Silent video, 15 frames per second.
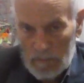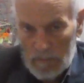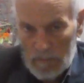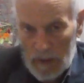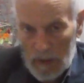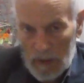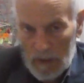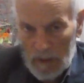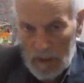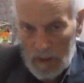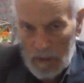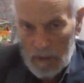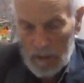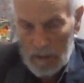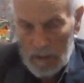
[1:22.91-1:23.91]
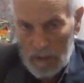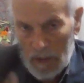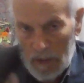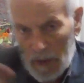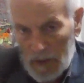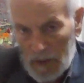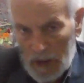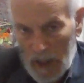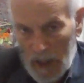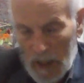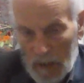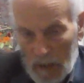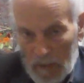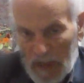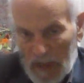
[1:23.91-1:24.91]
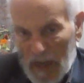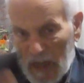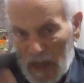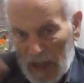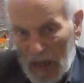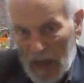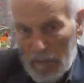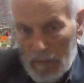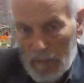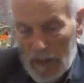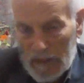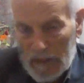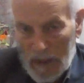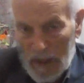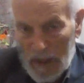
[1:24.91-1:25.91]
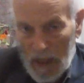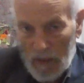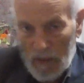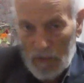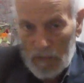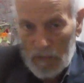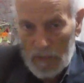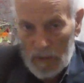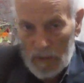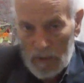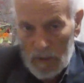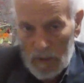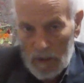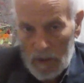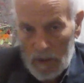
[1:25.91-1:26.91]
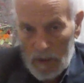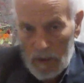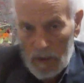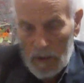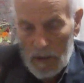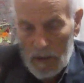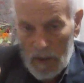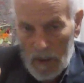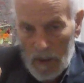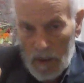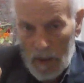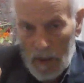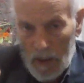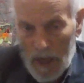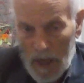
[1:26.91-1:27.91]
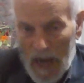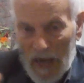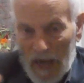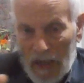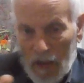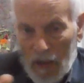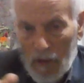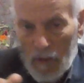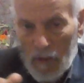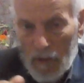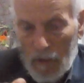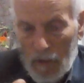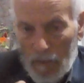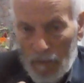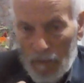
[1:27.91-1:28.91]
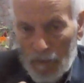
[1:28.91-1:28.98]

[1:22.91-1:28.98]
من الانتحار مثلا الكلب نتنياهو آه، يرى لكونه